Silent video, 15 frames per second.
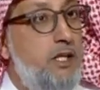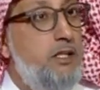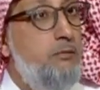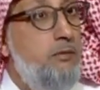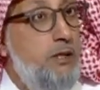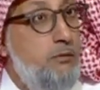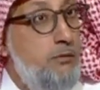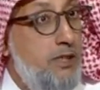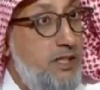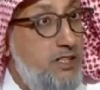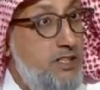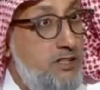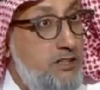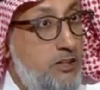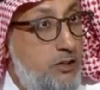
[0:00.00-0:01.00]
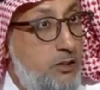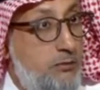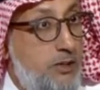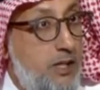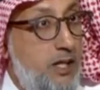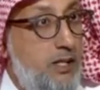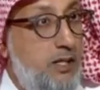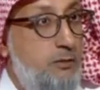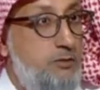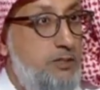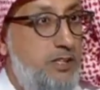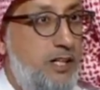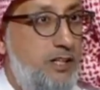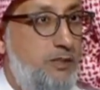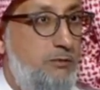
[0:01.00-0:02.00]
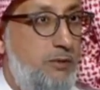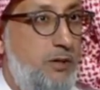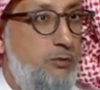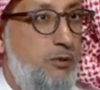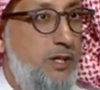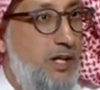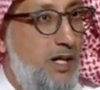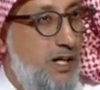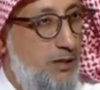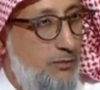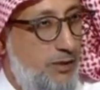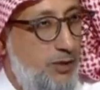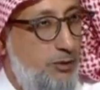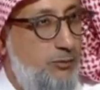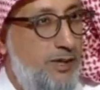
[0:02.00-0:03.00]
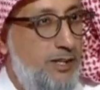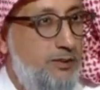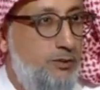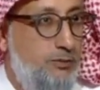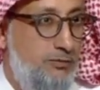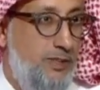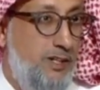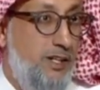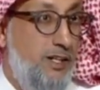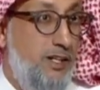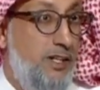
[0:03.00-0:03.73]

طيب هل ممكن اسجلكم الان كمستخدم اولي اخذ معلوماتكم؟ مم.